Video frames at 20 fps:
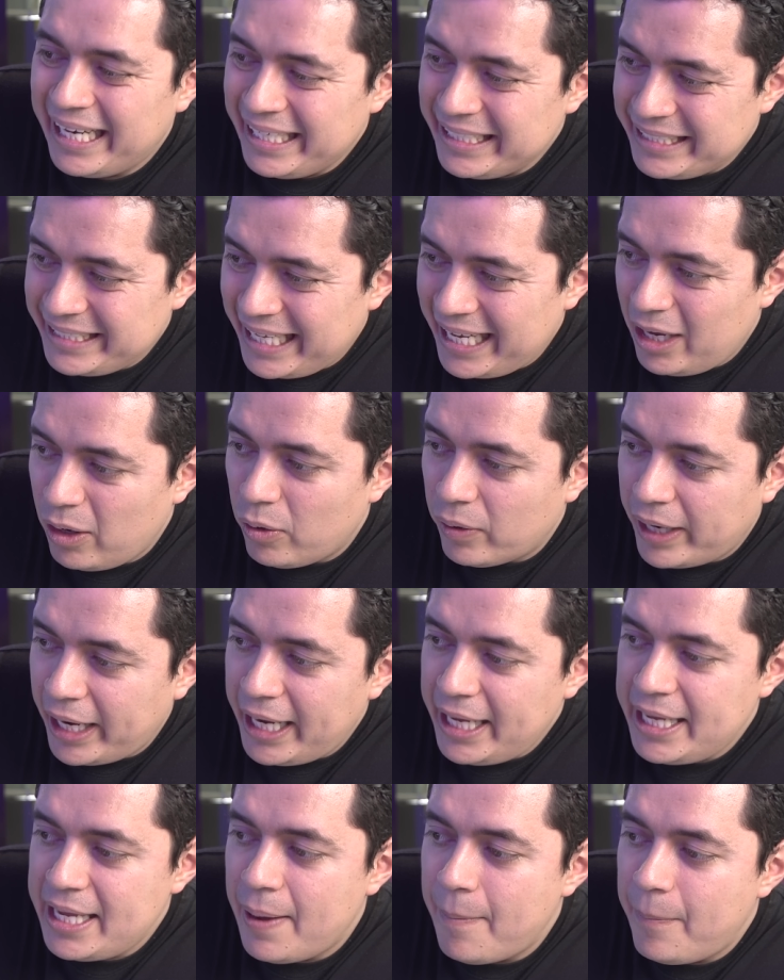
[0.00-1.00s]
3D, ¿ok?
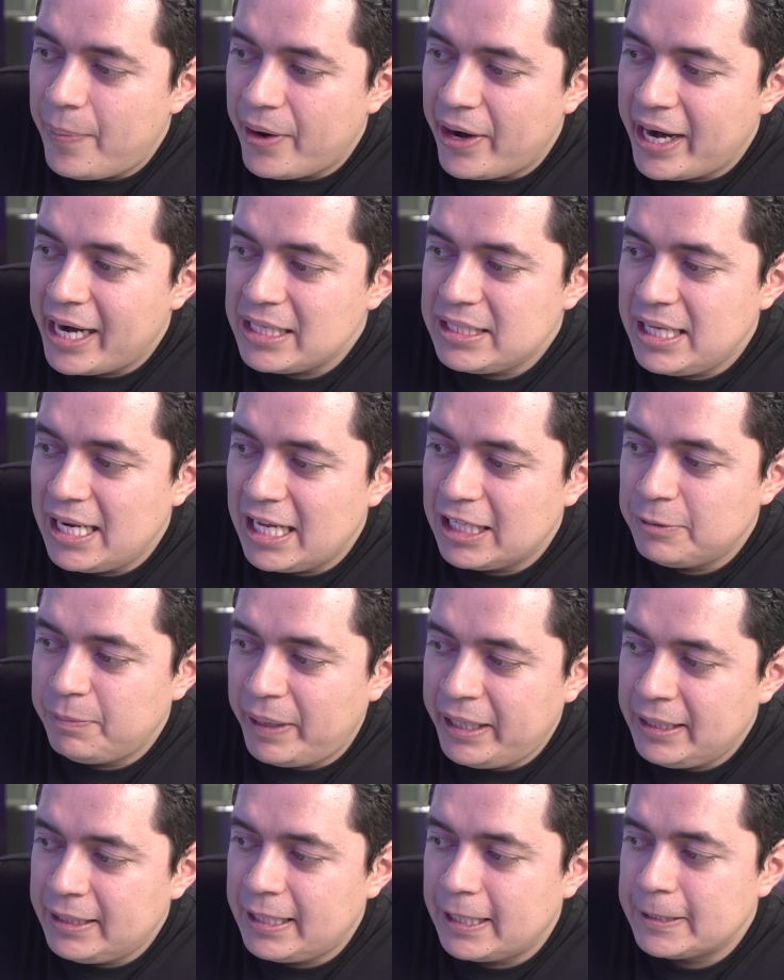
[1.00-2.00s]
Y empeorar así las
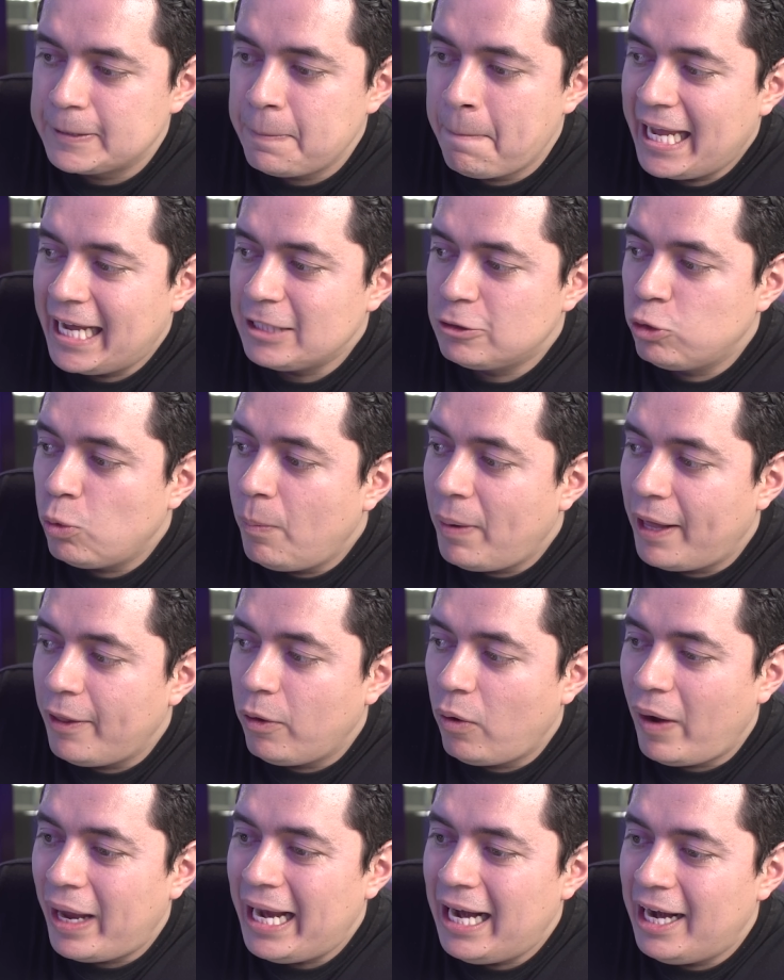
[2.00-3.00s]
ventas, que ha
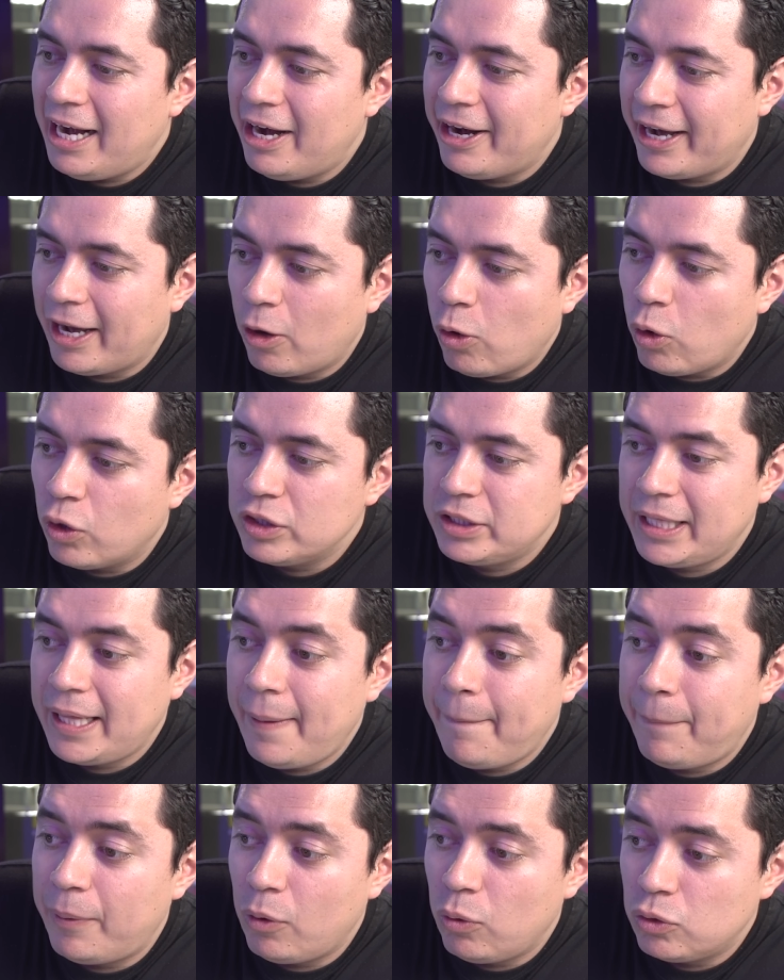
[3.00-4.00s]
sumado el recorte
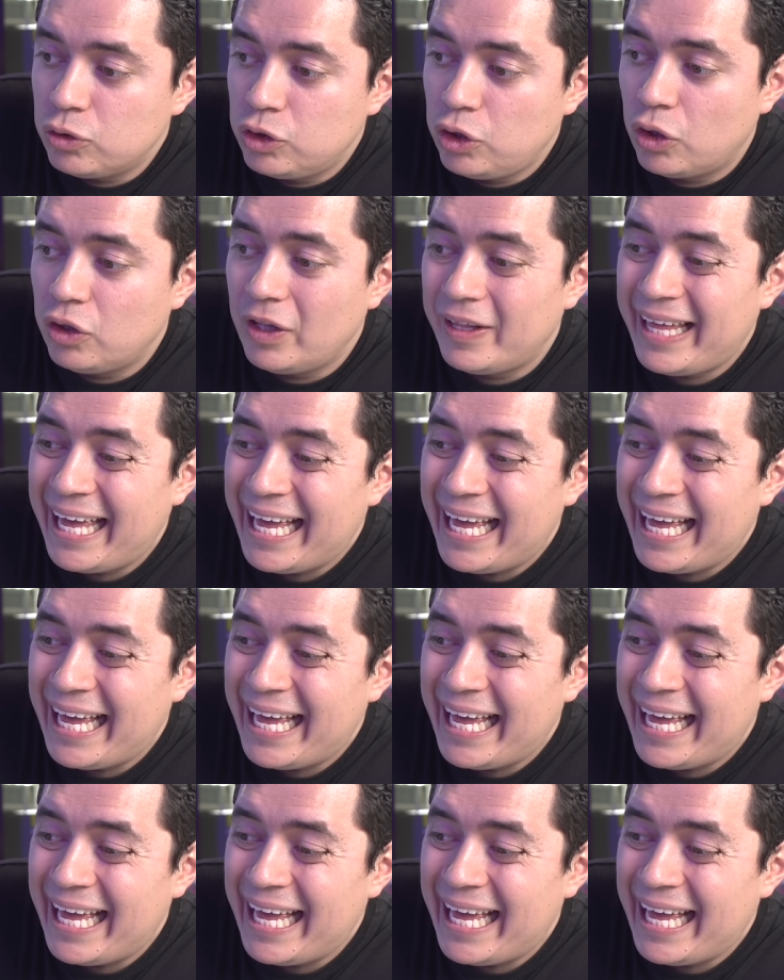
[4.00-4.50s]
de producción